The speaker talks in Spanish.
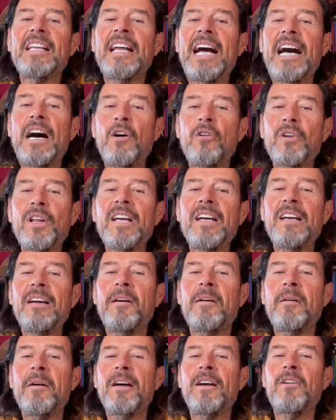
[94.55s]
ahora
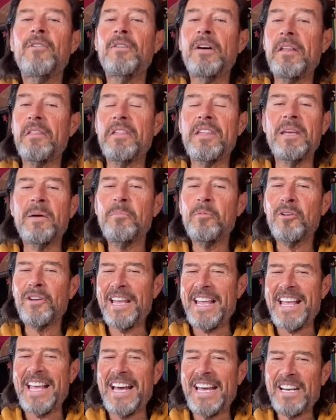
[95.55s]
los hacía por
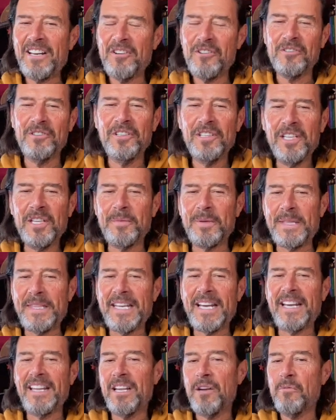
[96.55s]
encargo y
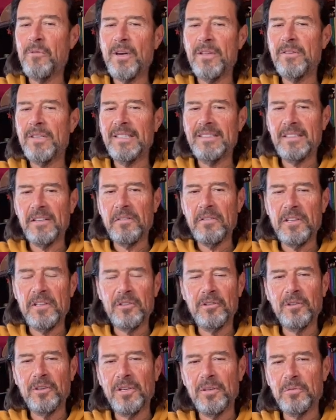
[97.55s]
vendía cada cuadro a
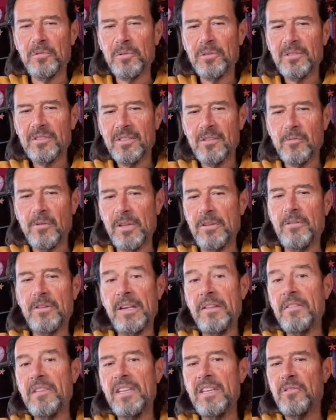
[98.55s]
300 euros, cuadro que
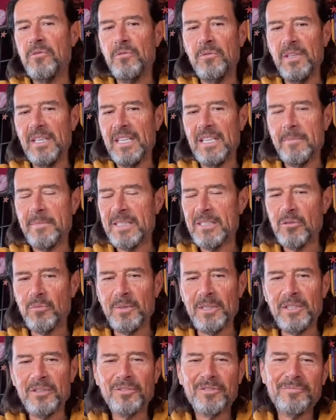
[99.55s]
hacían un día más o
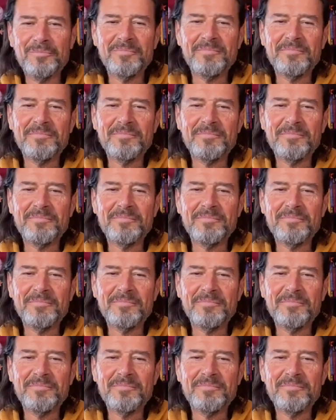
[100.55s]
menos.